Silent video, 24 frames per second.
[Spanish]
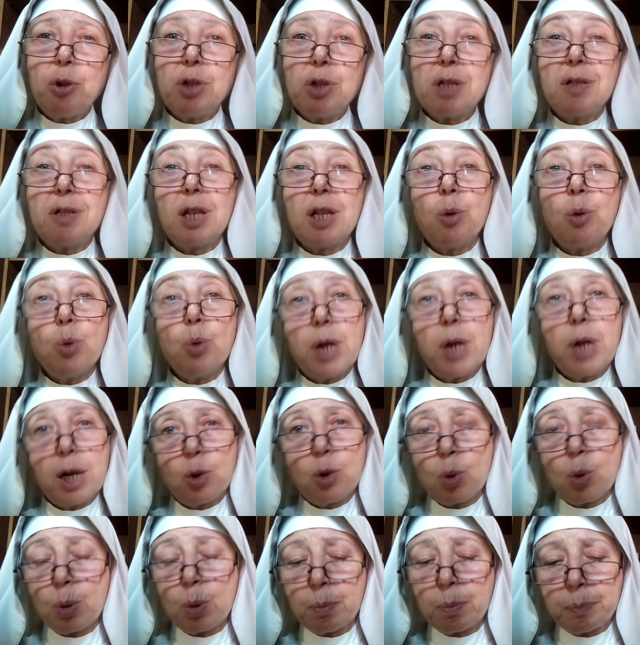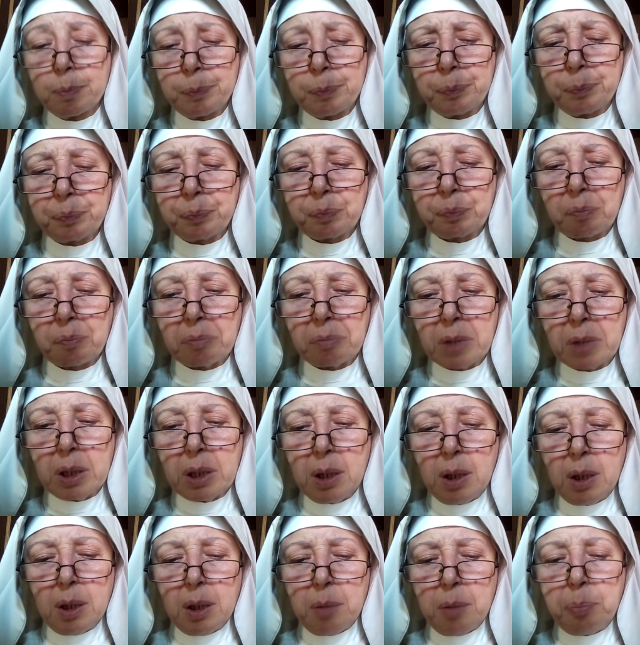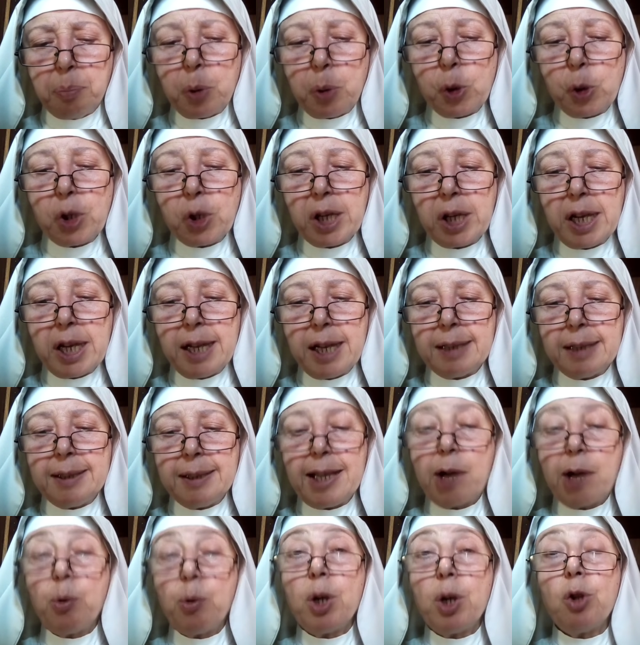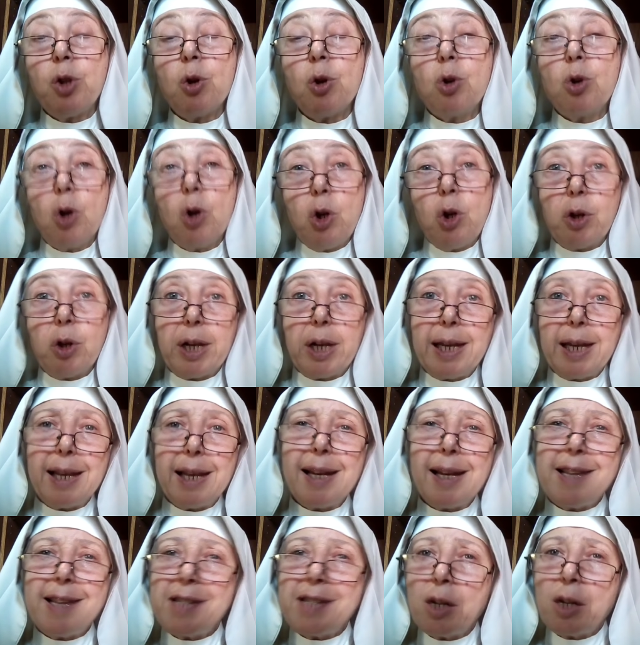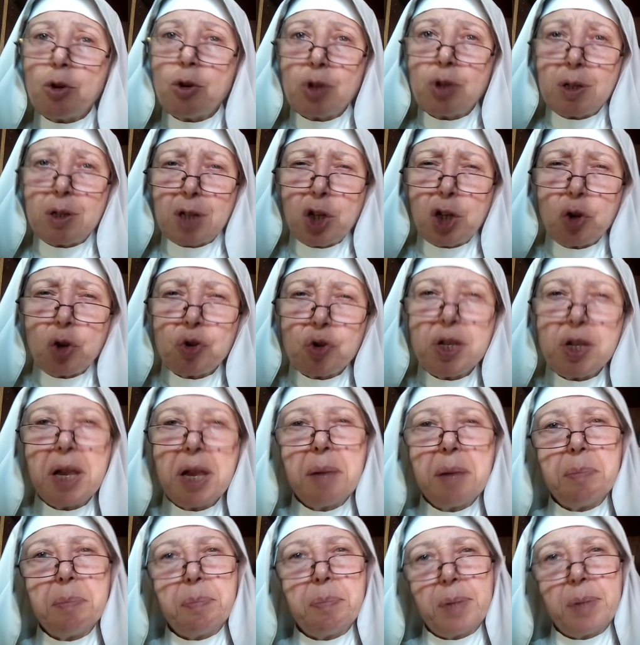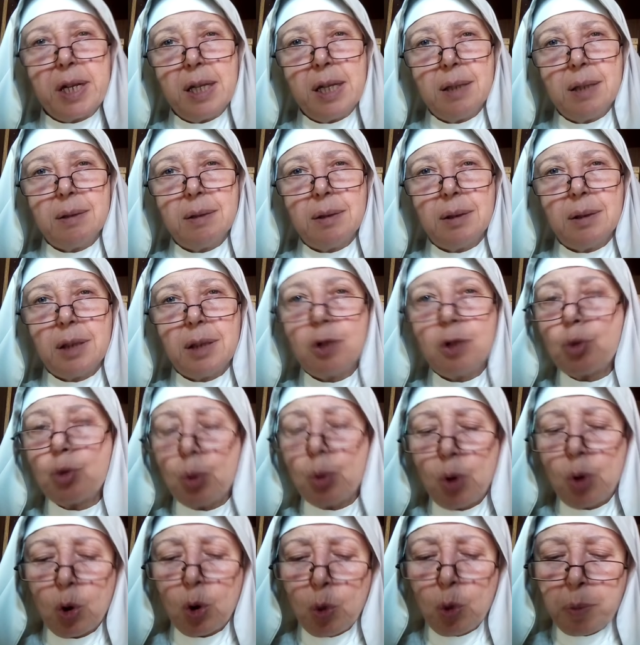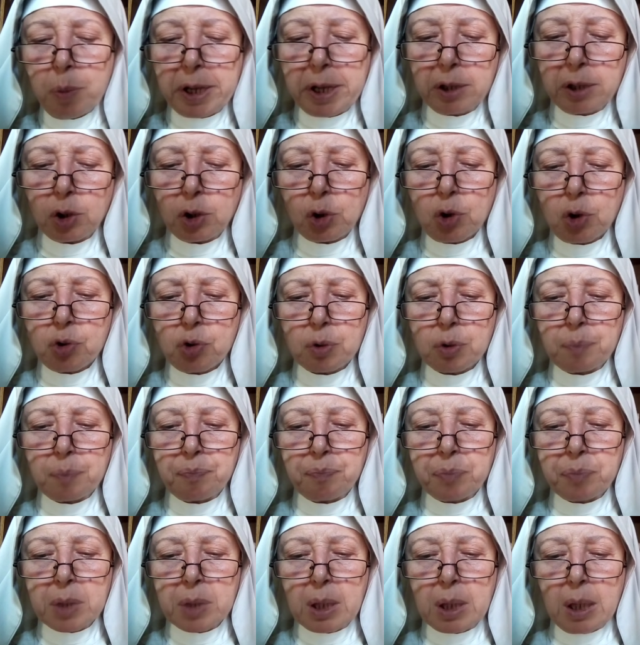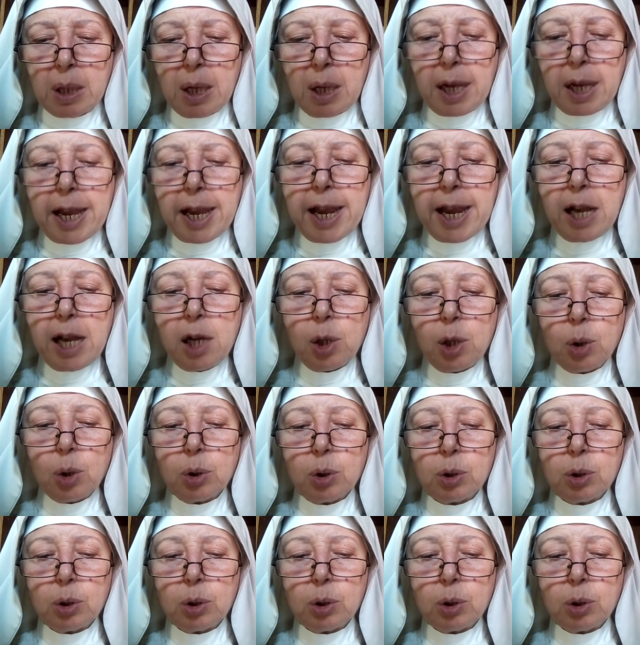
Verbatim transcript: de este unacum, porque de acuerdo con lo que la Iglesia nos enseñó siempre en sus documentos, el,